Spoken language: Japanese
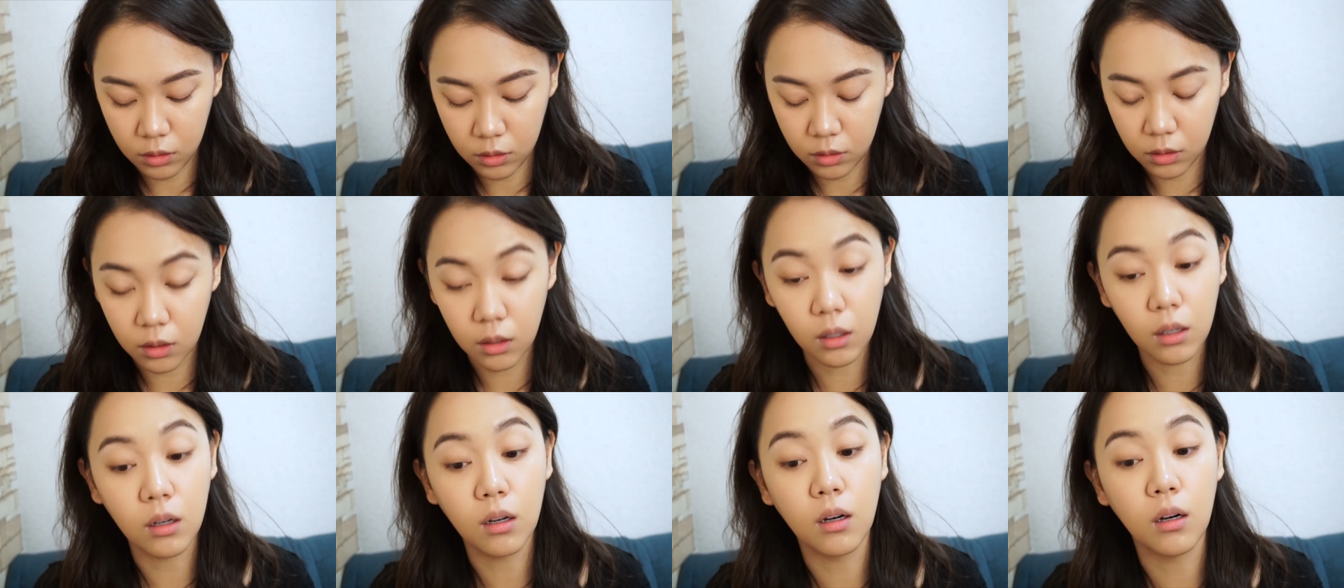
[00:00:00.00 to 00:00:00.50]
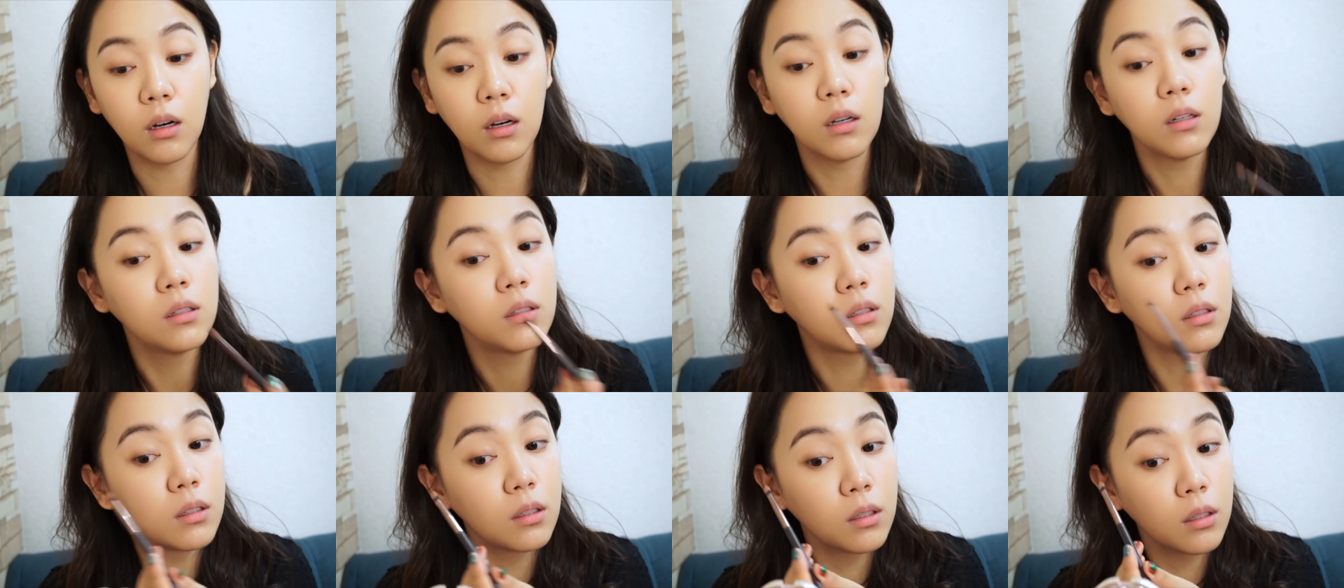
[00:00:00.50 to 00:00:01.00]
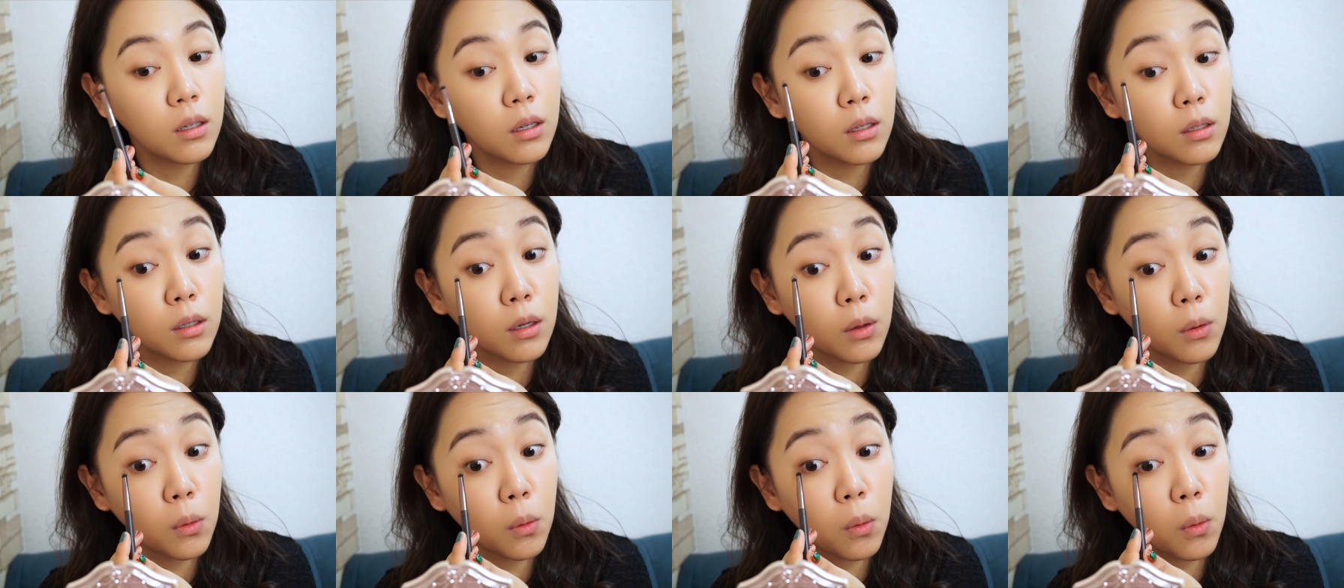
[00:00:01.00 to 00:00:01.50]
なんかな
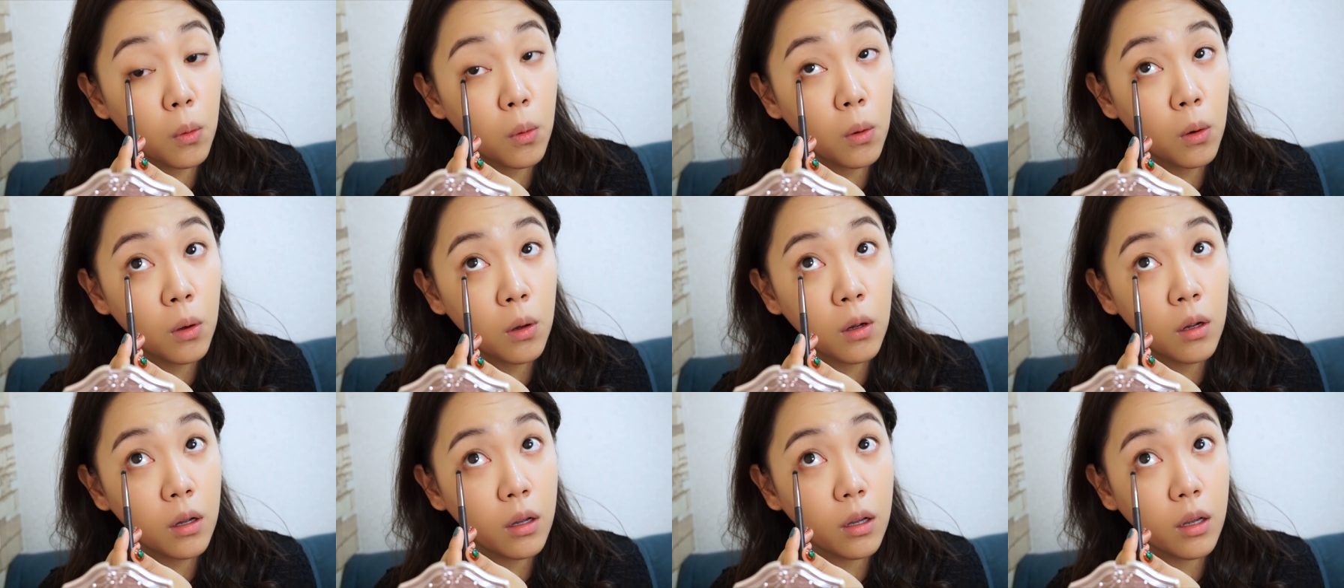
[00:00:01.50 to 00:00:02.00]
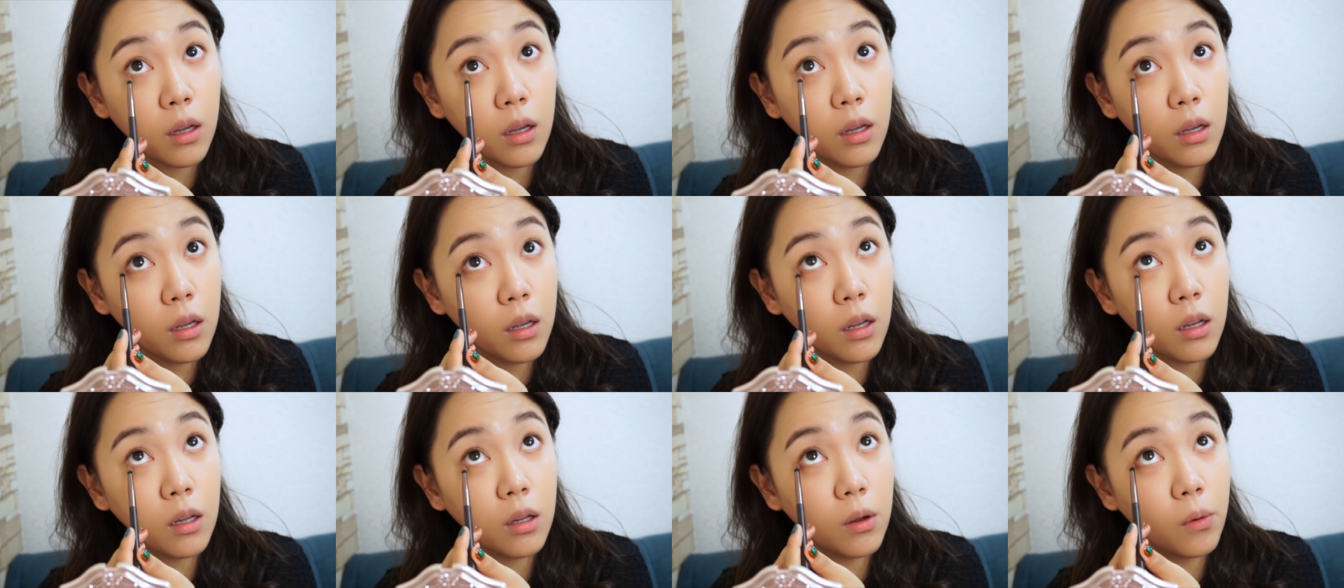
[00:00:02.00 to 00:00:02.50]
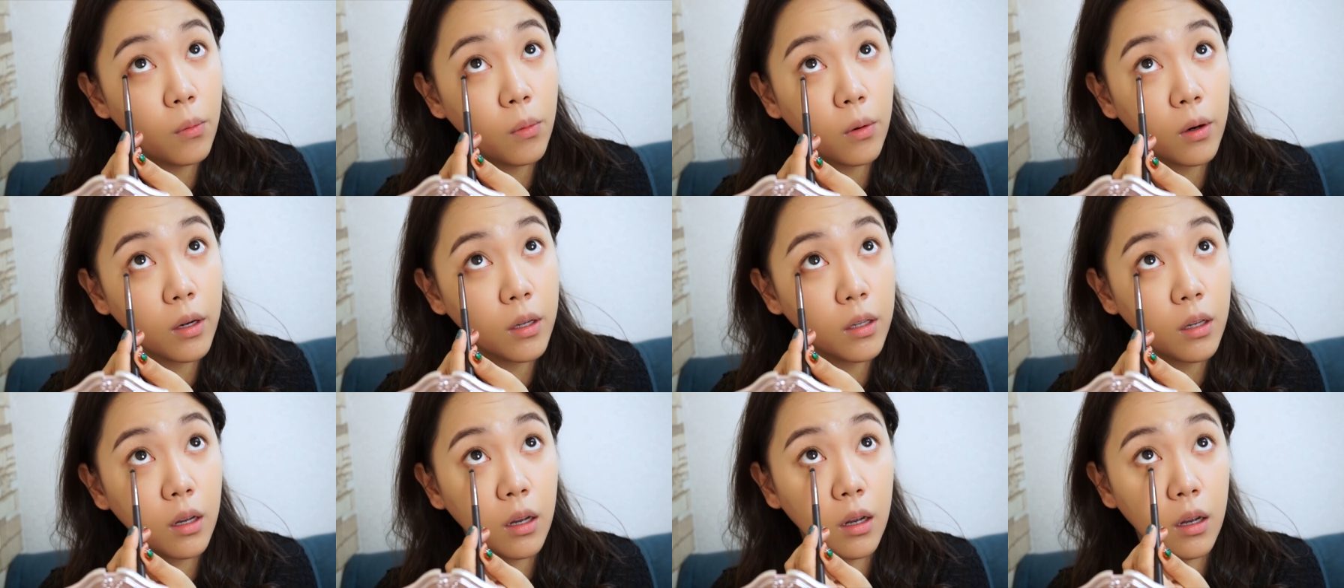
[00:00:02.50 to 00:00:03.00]
んだろう一気にこ
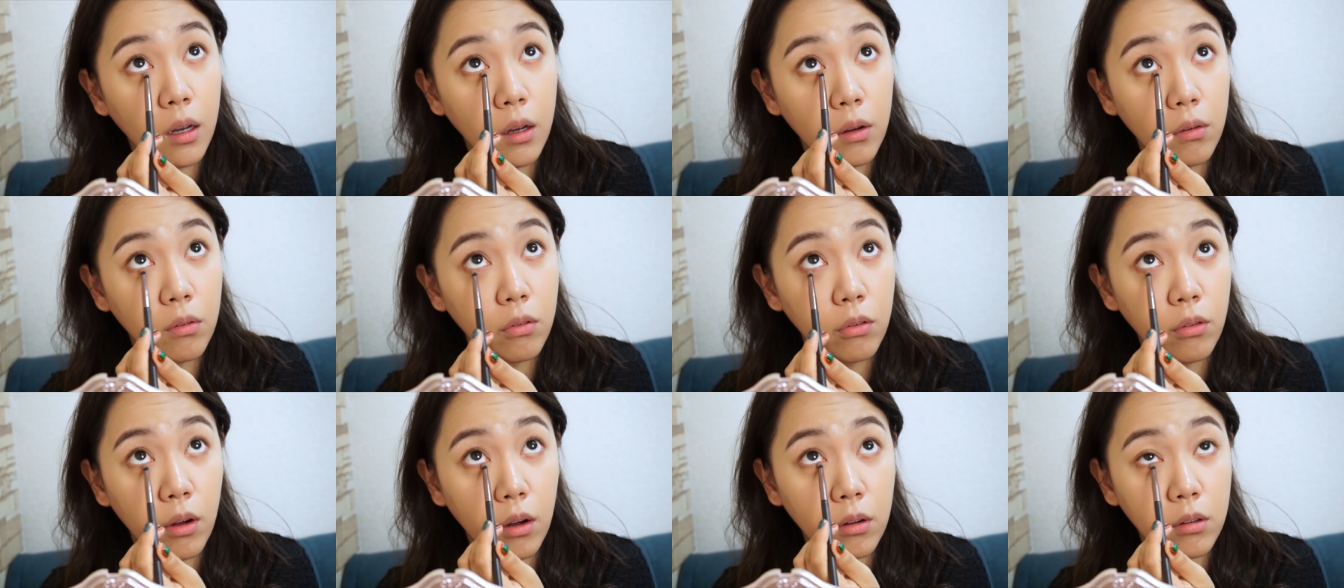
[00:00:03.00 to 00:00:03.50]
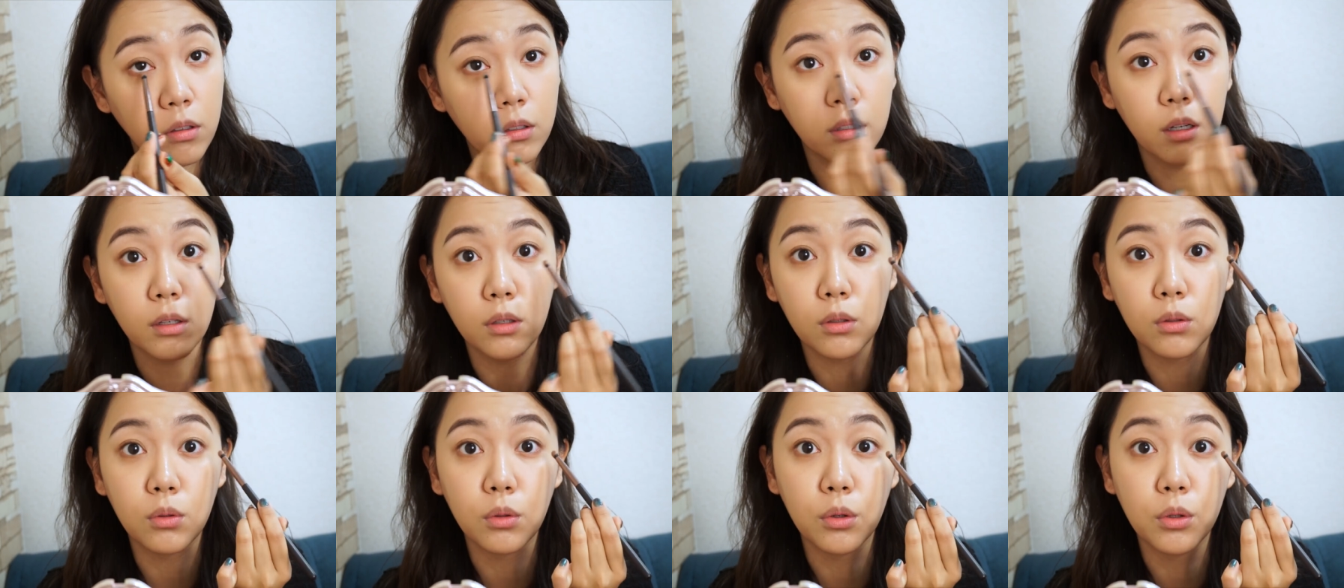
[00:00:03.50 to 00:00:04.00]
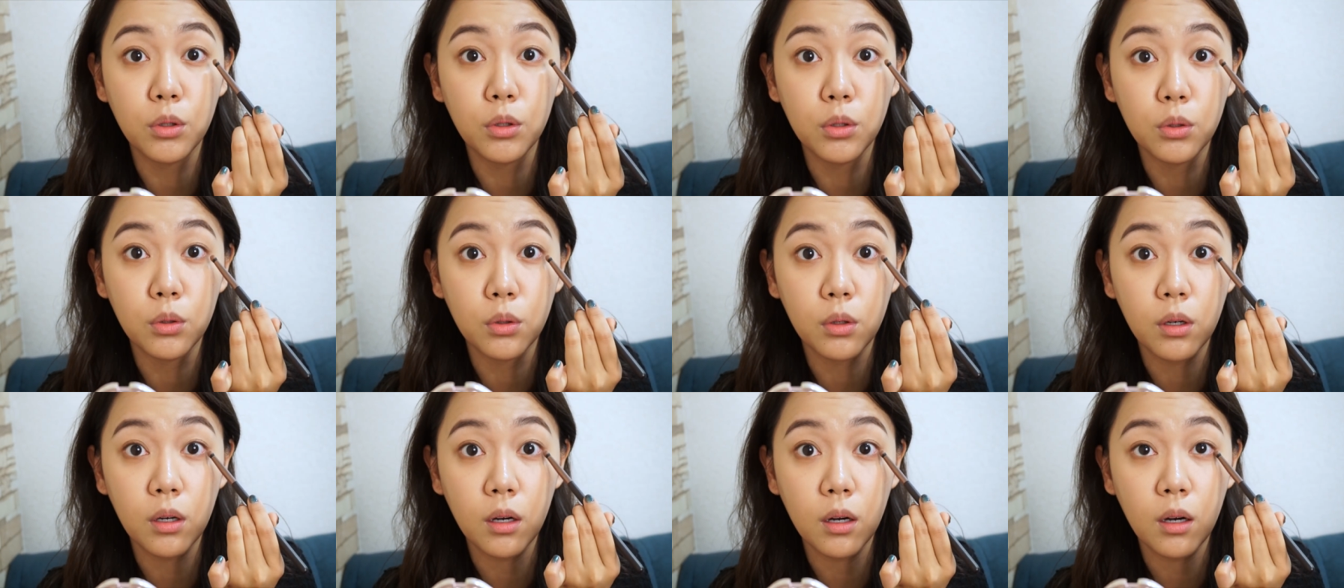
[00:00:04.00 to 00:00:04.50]
れで深くなるとい
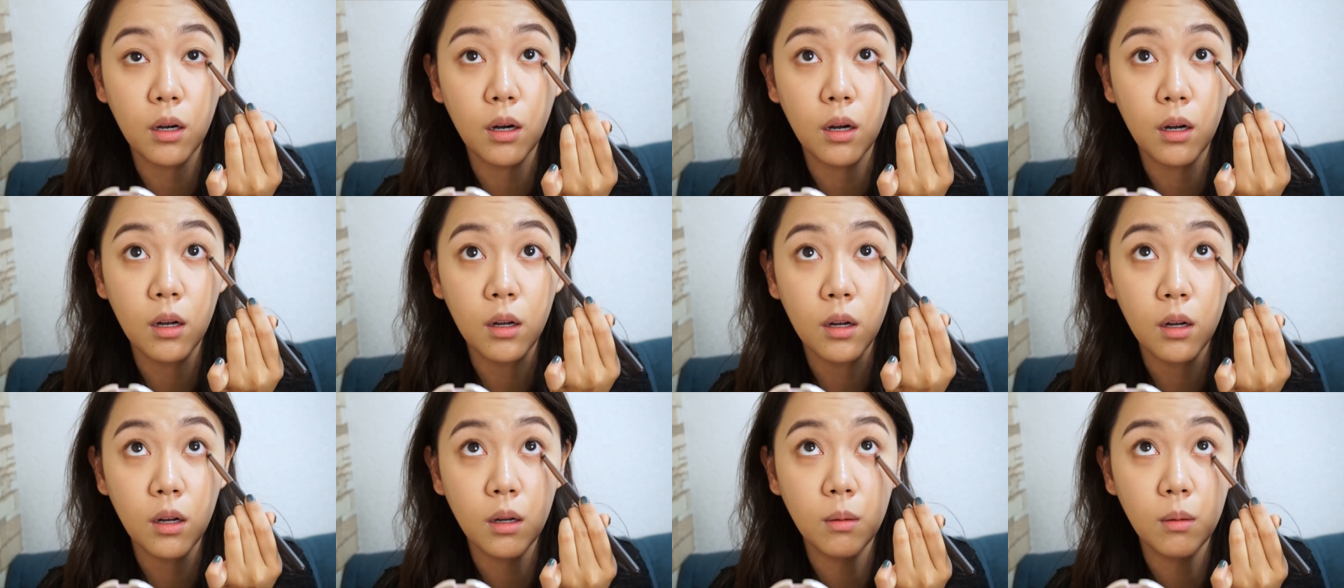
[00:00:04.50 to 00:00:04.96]
うか